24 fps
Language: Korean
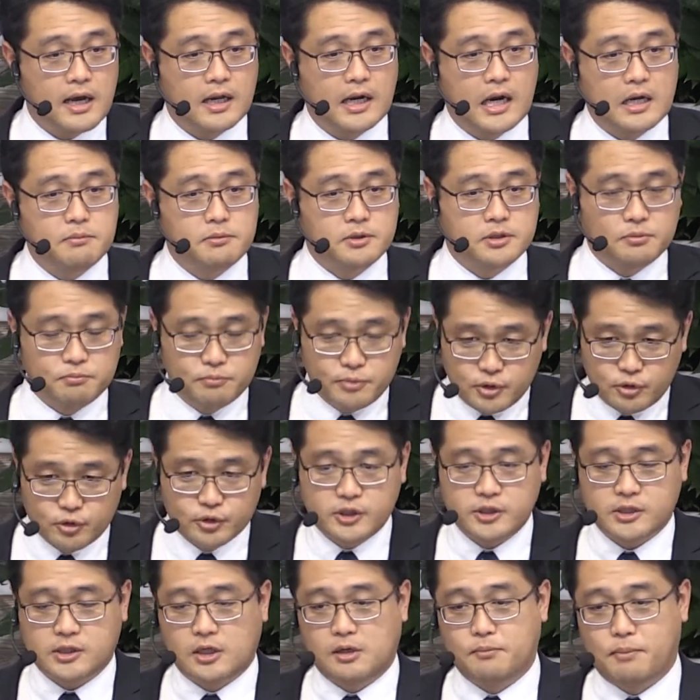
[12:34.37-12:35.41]
하나님에
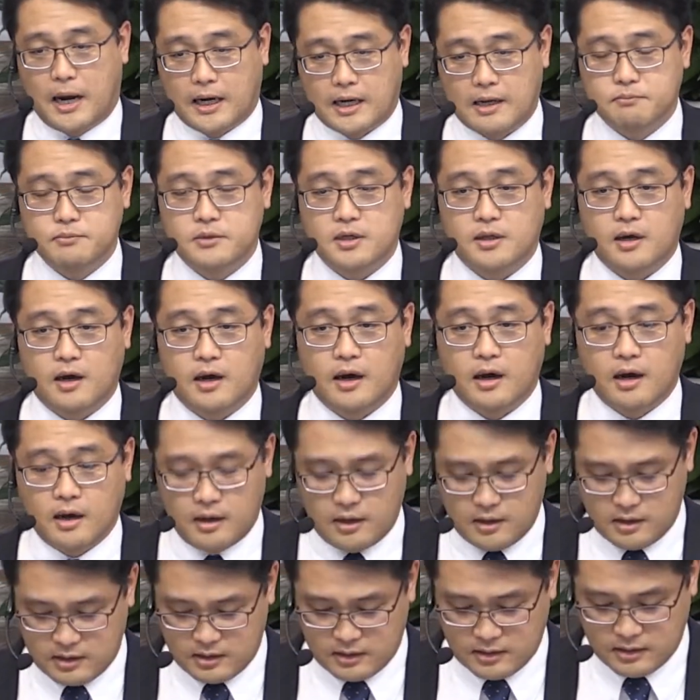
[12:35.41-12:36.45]
믿으시기를
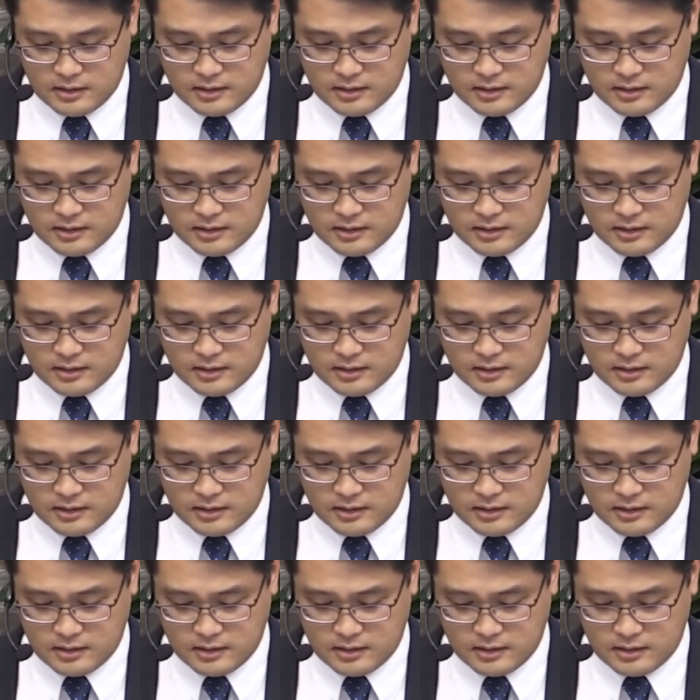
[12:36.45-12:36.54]
바랍니다.